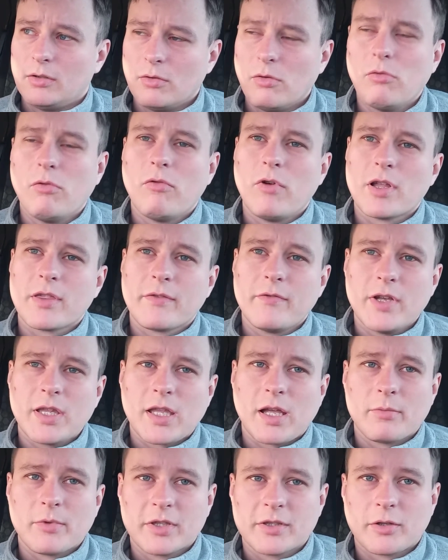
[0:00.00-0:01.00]
ну вот вы
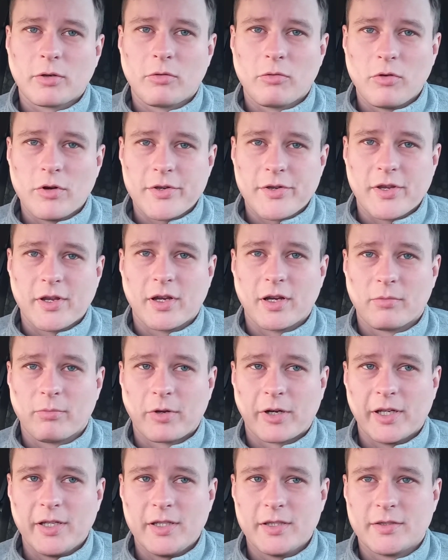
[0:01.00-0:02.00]
там на трехвостниках
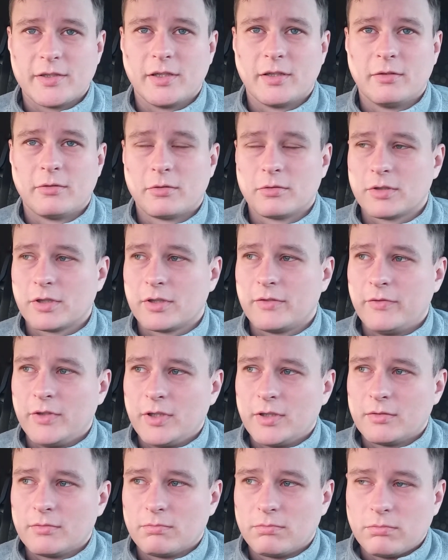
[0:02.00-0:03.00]
проедете. Я говорю, так
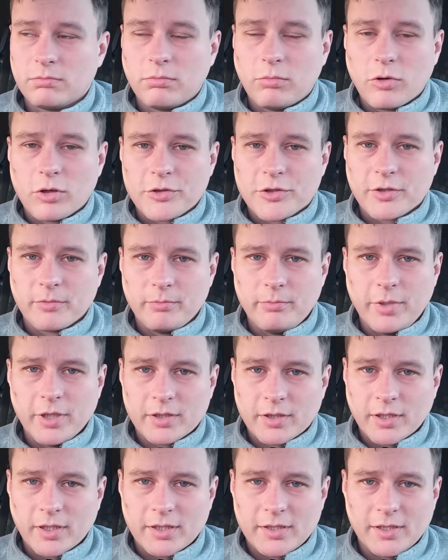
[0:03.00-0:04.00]
вы больше
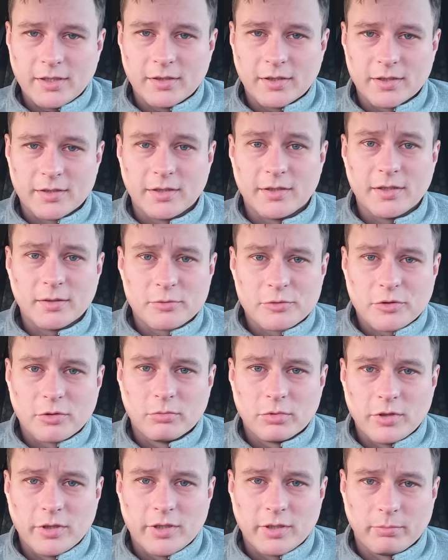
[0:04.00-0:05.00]
бед наделаете тем, что
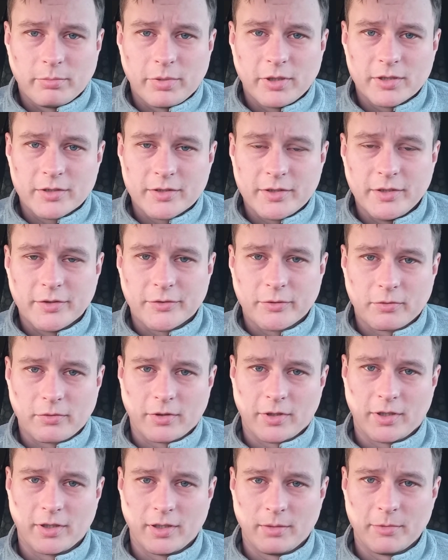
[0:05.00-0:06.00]
будете ползти
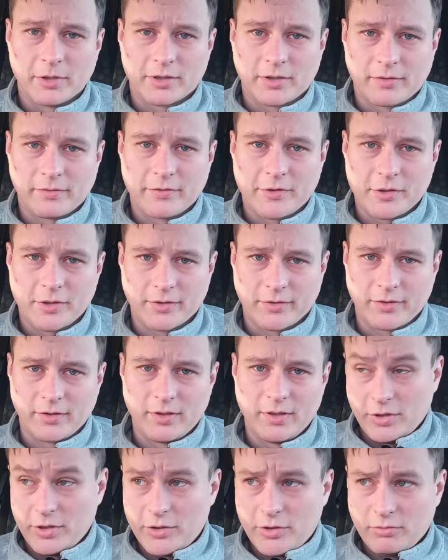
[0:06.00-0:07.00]
40 км в час.
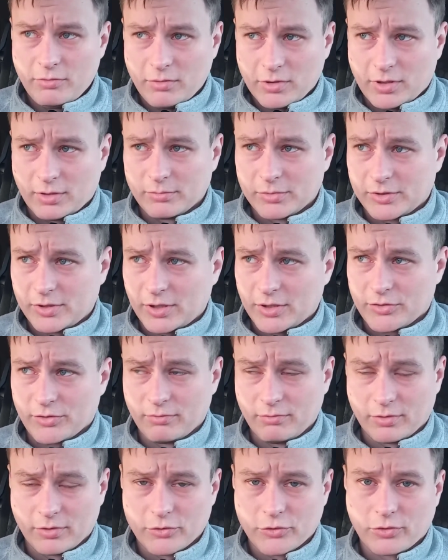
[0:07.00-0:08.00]
Ничего там
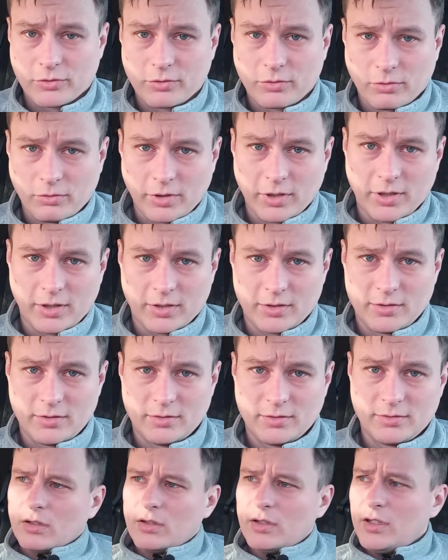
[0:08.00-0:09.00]
страшного, это же тройка.
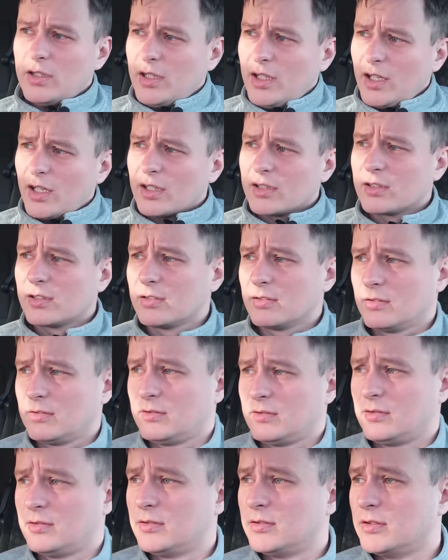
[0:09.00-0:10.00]
Нет, у
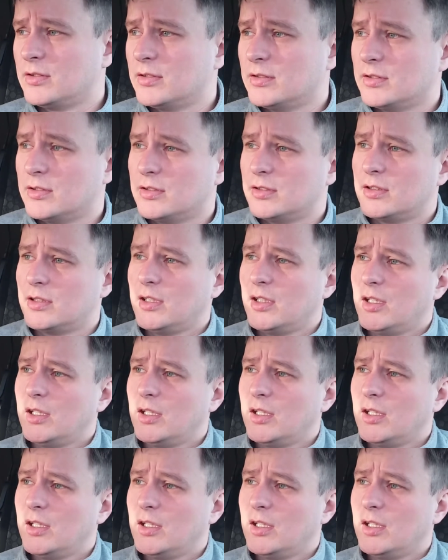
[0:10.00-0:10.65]
э,